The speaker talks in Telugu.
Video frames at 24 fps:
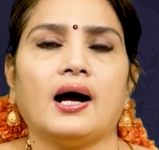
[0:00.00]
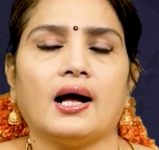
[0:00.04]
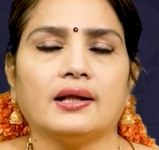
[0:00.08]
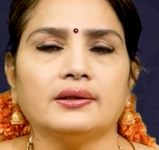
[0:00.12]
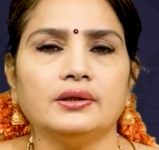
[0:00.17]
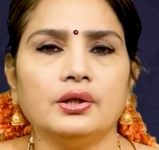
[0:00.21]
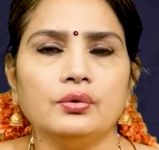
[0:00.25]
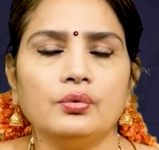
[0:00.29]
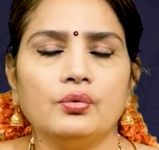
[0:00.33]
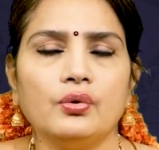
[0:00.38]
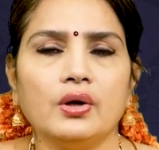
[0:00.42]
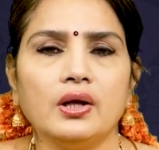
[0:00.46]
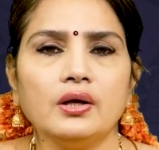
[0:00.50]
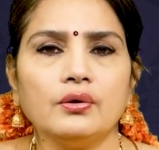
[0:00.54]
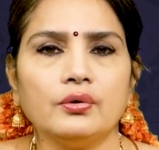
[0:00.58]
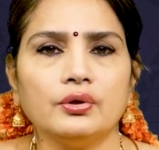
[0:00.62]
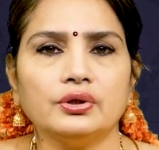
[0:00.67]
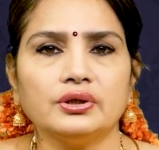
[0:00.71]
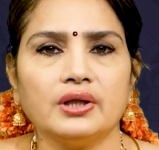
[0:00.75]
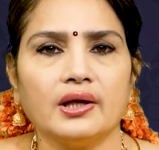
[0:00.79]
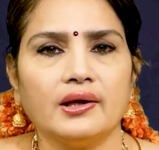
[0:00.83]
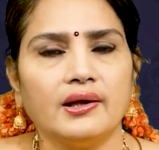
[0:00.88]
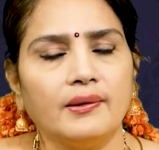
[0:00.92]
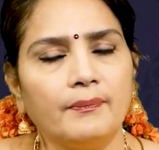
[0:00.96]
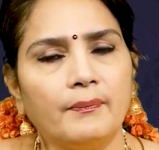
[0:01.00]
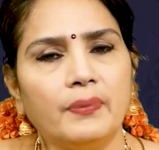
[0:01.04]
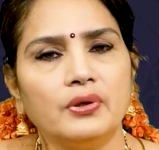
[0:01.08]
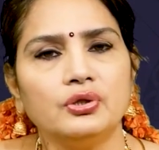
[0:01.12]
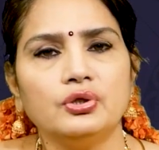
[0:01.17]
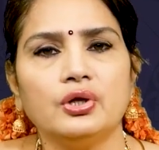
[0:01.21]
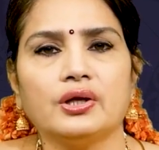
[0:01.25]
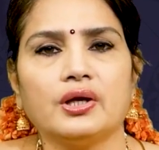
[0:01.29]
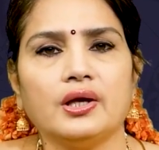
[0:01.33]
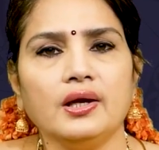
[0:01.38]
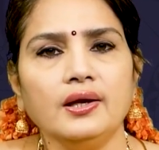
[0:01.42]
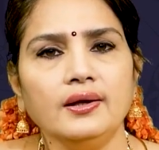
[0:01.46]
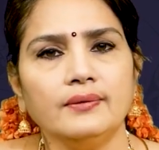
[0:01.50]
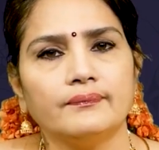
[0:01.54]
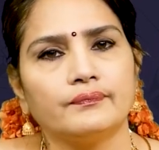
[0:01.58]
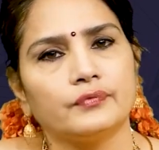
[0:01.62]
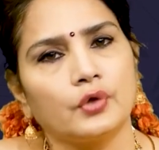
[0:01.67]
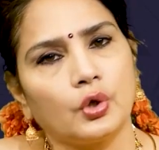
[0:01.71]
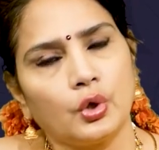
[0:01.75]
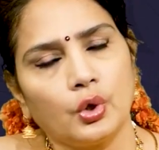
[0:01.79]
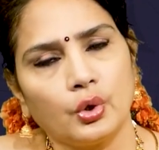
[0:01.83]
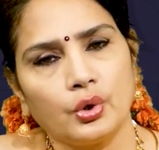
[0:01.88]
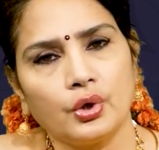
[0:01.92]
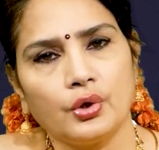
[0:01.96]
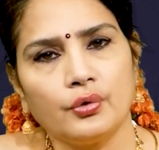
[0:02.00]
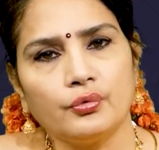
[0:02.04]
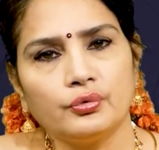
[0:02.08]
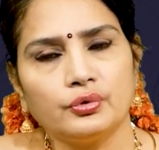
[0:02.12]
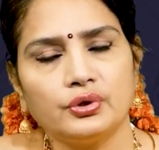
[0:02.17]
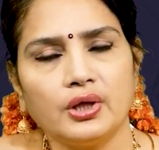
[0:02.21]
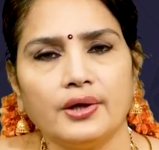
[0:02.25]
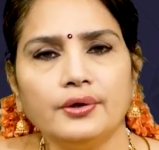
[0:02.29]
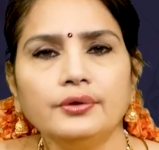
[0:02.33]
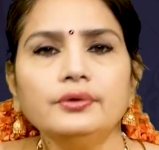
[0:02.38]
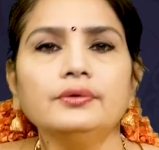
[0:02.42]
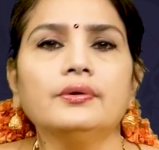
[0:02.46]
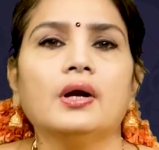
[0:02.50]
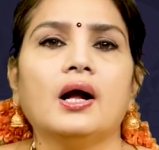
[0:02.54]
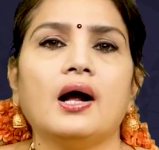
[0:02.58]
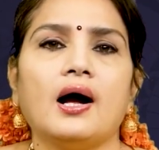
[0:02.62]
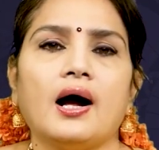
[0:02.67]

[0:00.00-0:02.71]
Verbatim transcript: అందరూ కూడా కొంత ఇబ్బందులకి లోనవుతారు